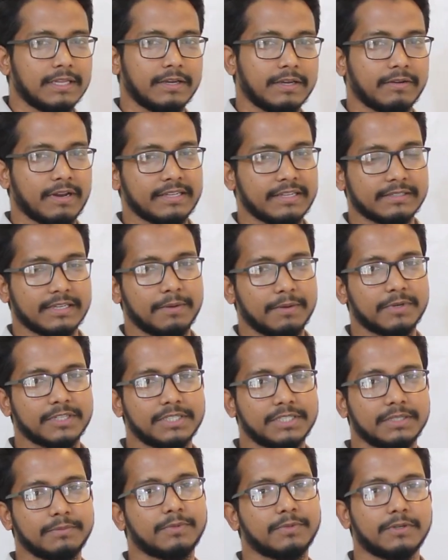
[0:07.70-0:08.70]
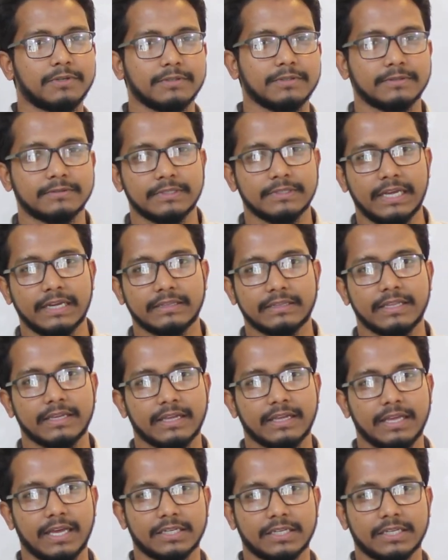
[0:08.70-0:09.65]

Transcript: এখন আজকে আমরা শিখব এক থেকে